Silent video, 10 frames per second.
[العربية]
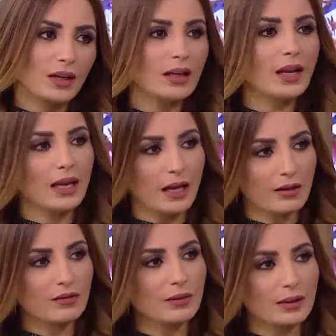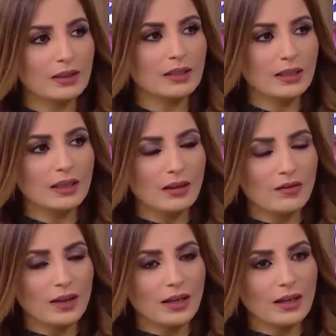فنانه يعرف آه،
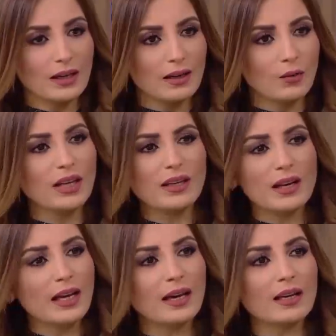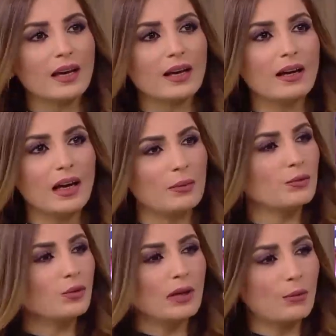الفنانه وانا الحقيقه
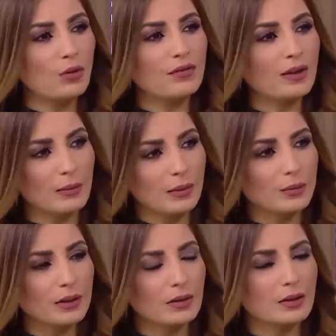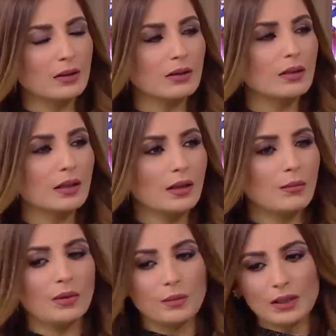الحمد لله موفقه ما بين آه،
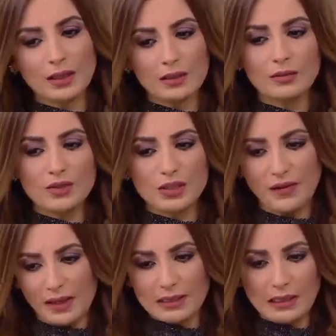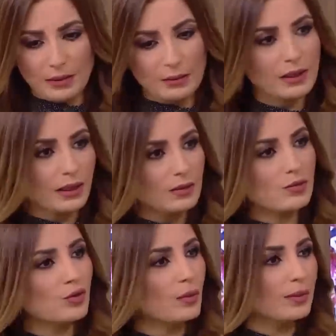ما بين خدمتي فاصله ما بين
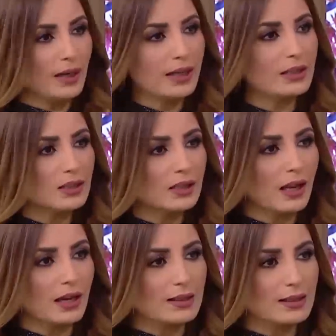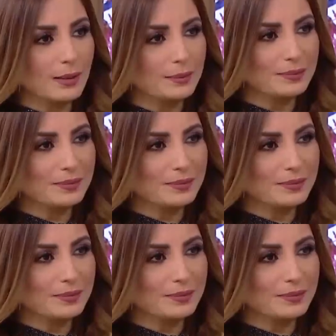خدمتي وما بين حياتي الخاصه